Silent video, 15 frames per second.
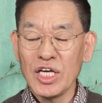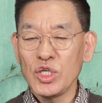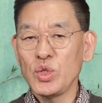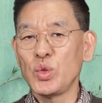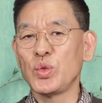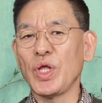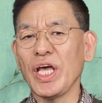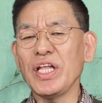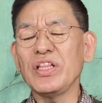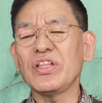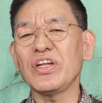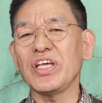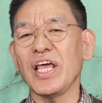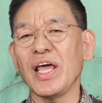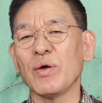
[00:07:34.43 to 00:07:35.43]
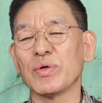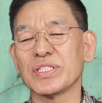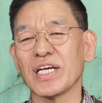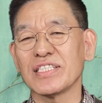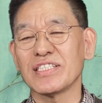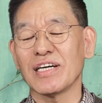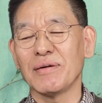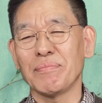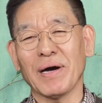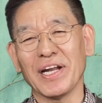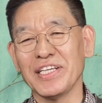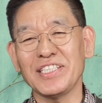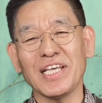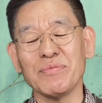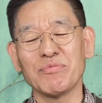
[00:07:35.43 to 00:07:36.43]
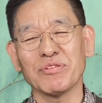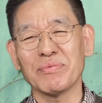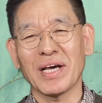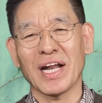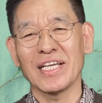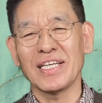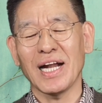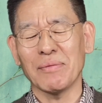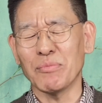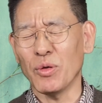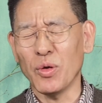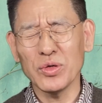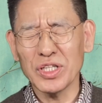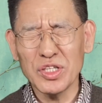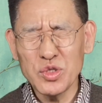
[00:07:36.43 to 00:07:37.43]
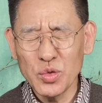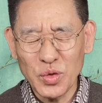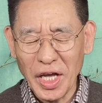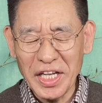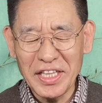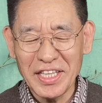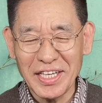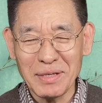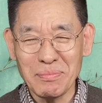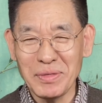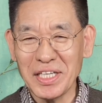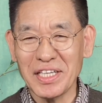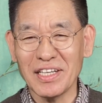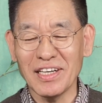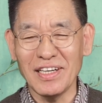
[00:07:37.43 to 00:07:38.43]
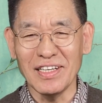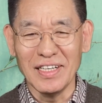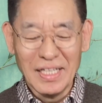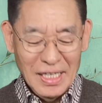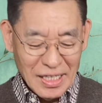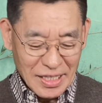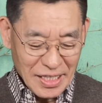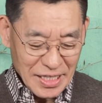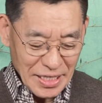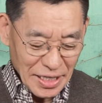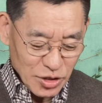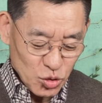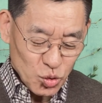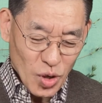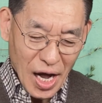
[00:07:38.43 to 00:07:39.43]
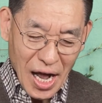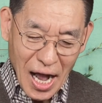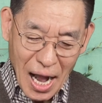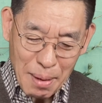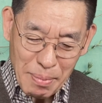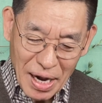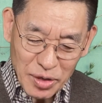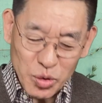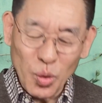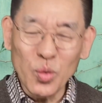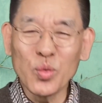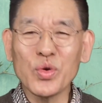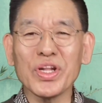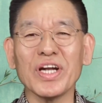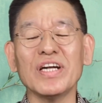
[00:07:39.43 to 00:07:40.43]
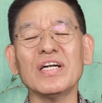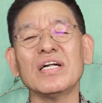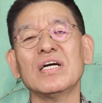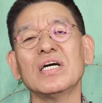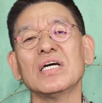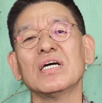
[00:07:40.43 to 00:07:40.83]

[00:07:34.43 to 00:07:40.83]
유대인들이 애워사서 바리새인뿐만 아니라 모든 유대인들이 믿기를 이 예수가 아마도 우리를